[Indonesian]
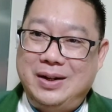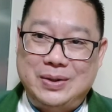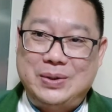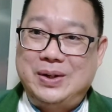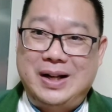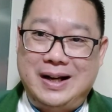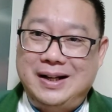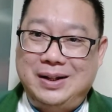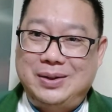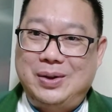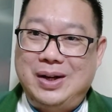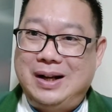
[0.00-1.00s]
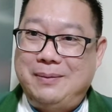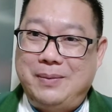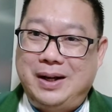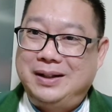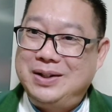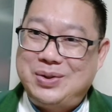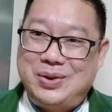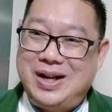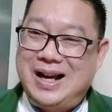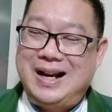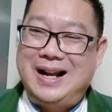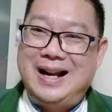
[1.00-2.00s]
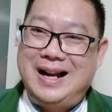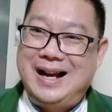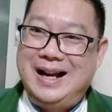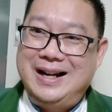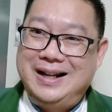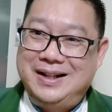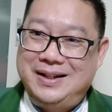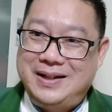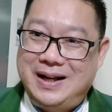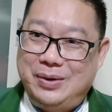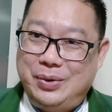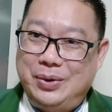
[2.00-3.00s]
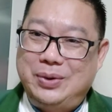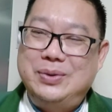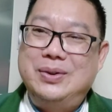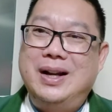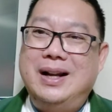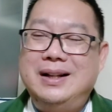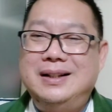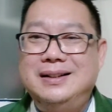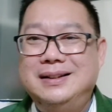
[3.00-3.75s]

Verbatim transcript: Kalau saudara ditolak, berarti saudara ada di jalur Tuhan.